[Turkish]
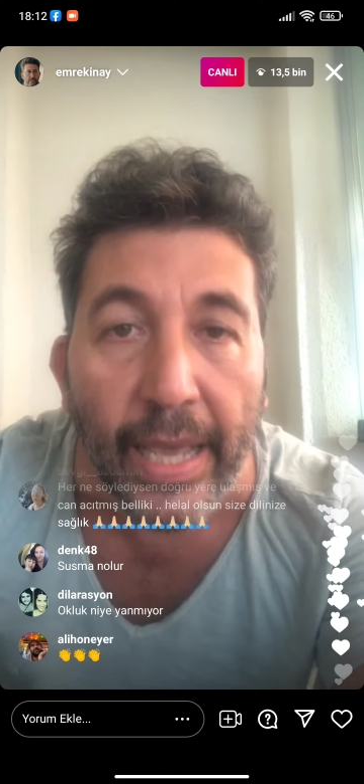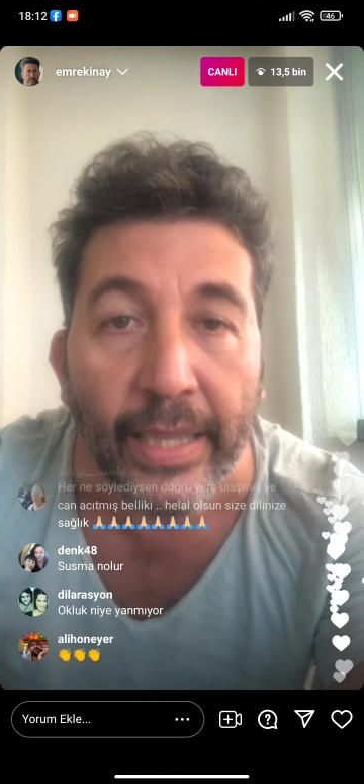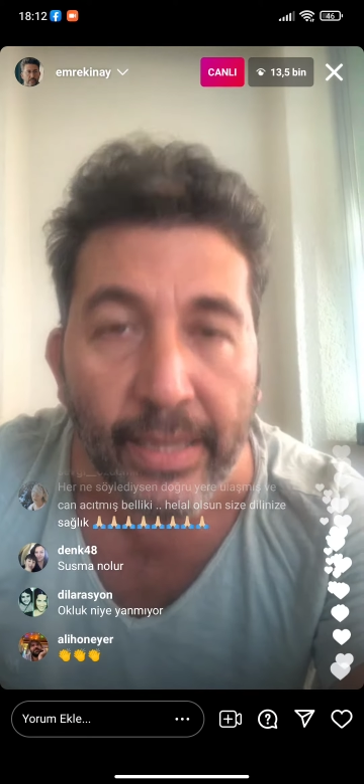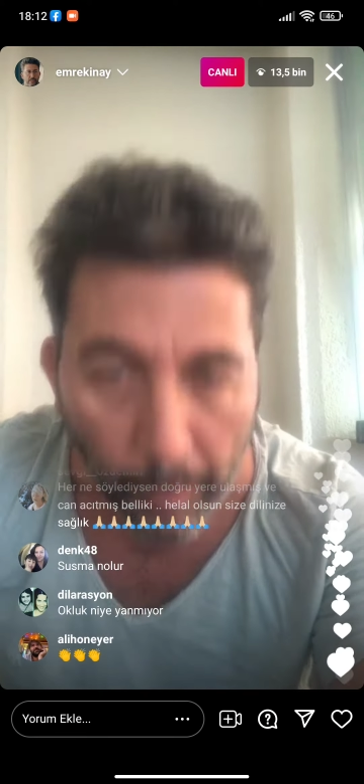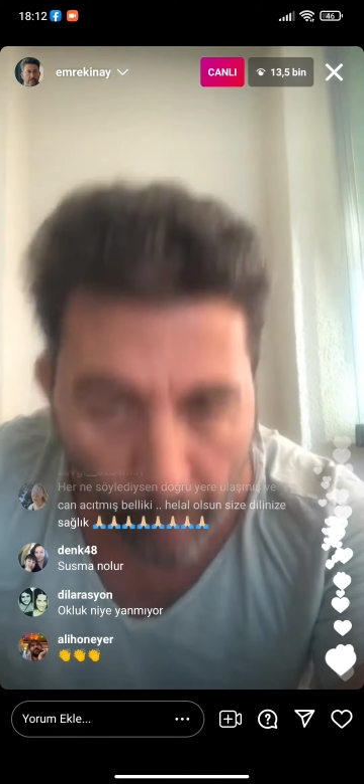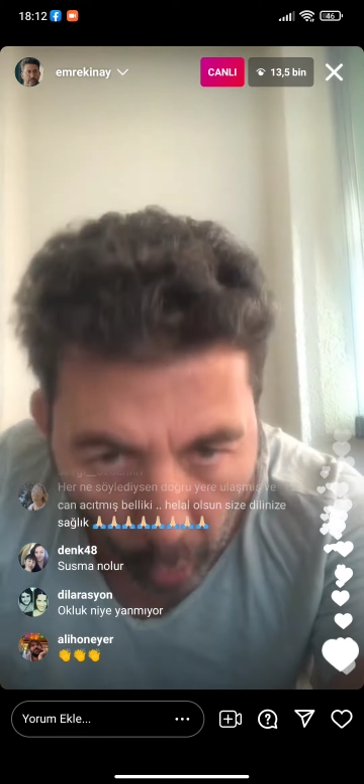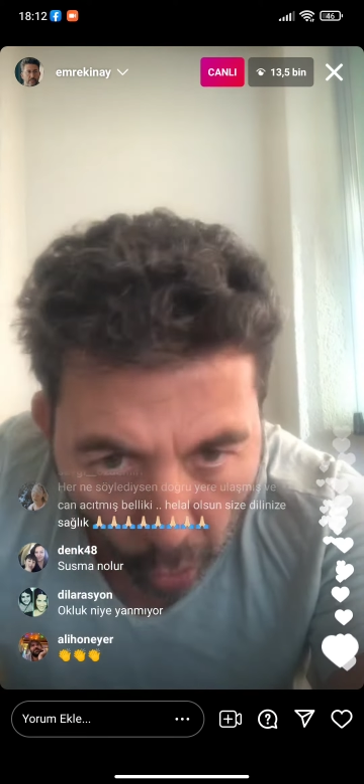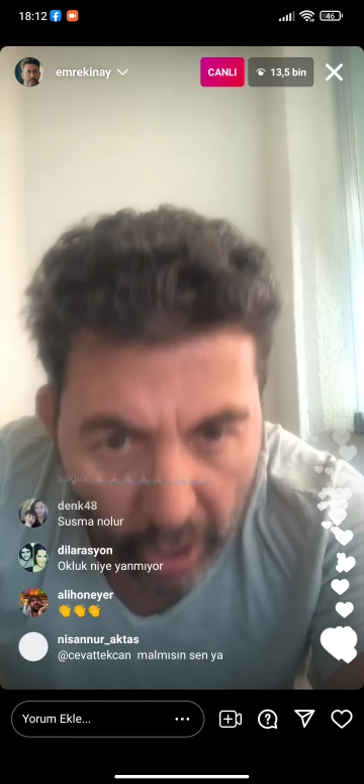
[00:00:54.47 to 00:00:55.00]
tabi
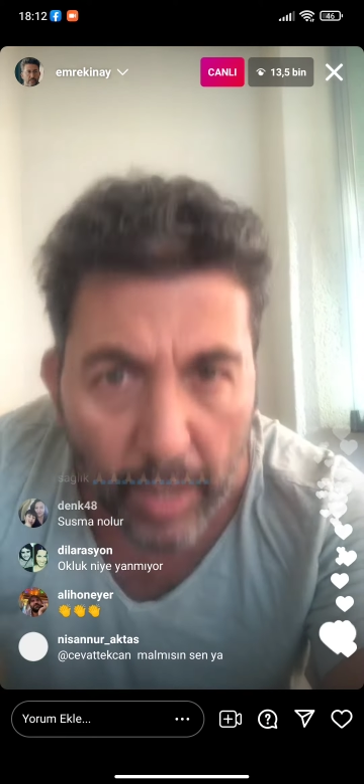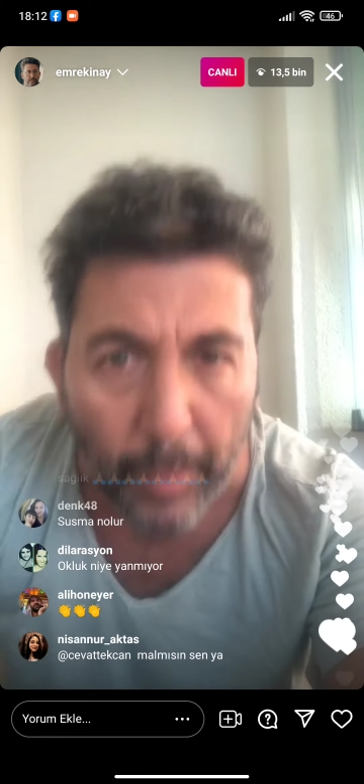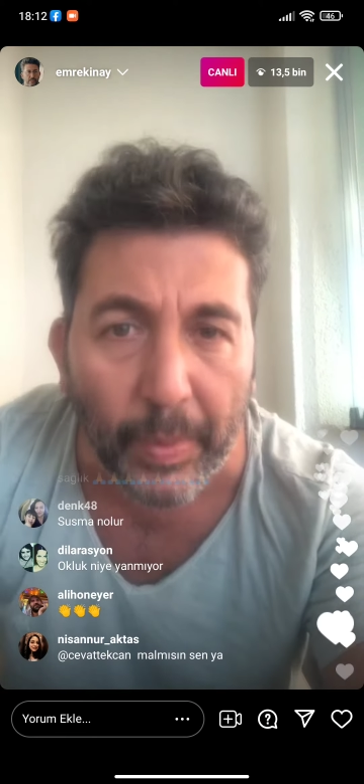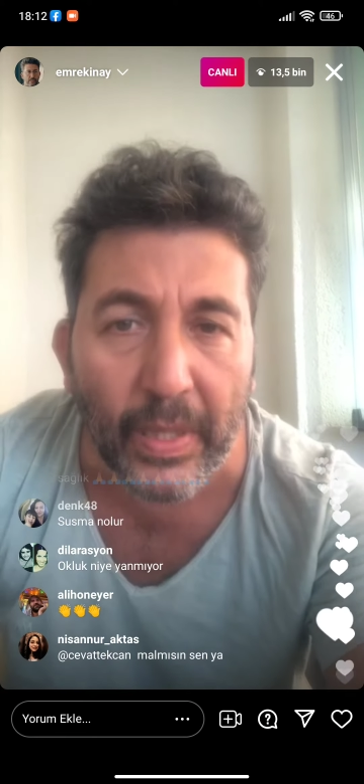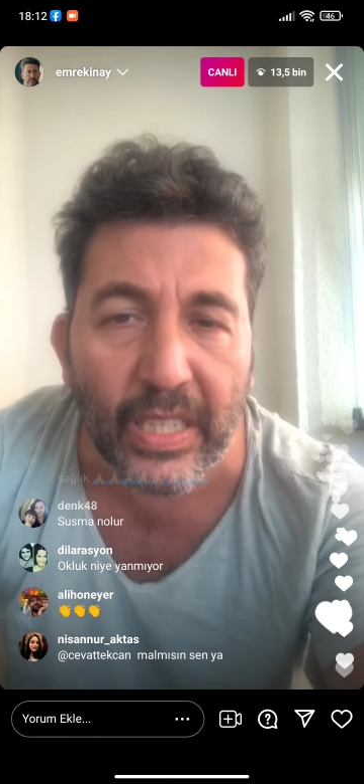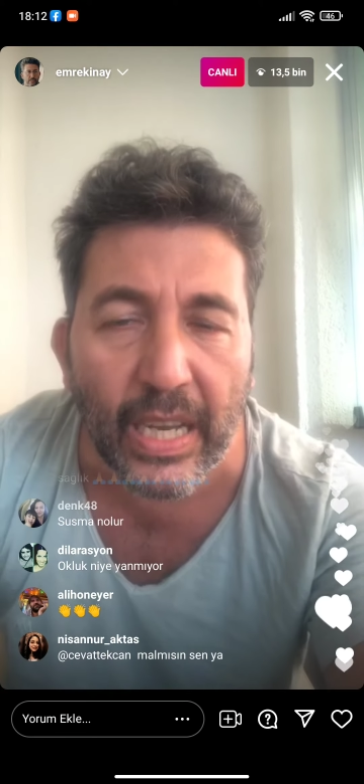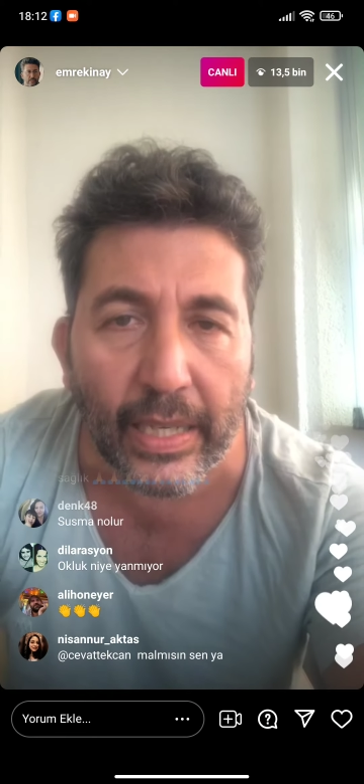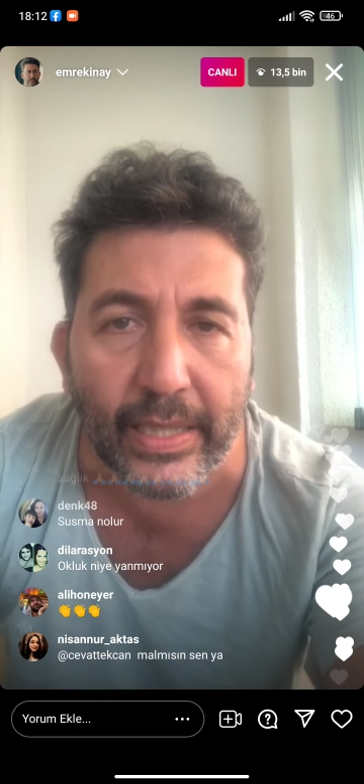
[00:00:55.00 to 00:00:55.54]
böyle
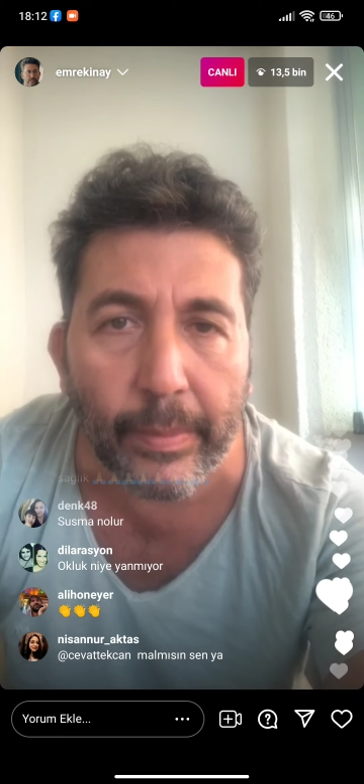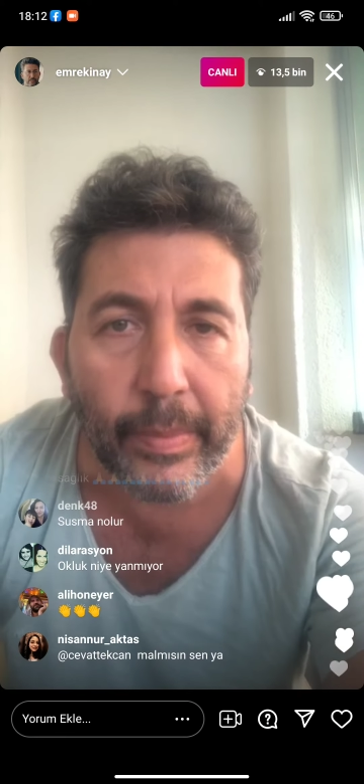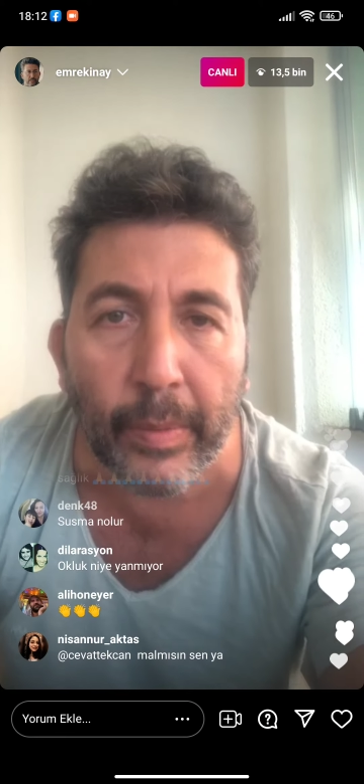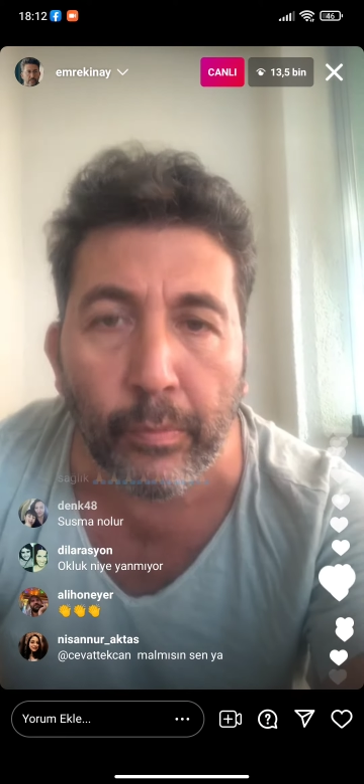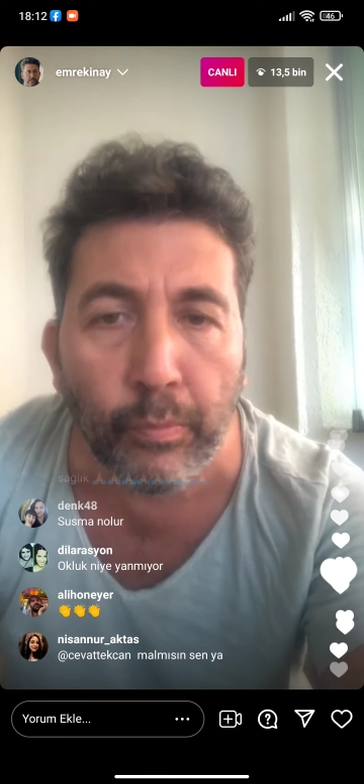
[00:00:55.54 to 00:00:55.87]
yapılacak tabi.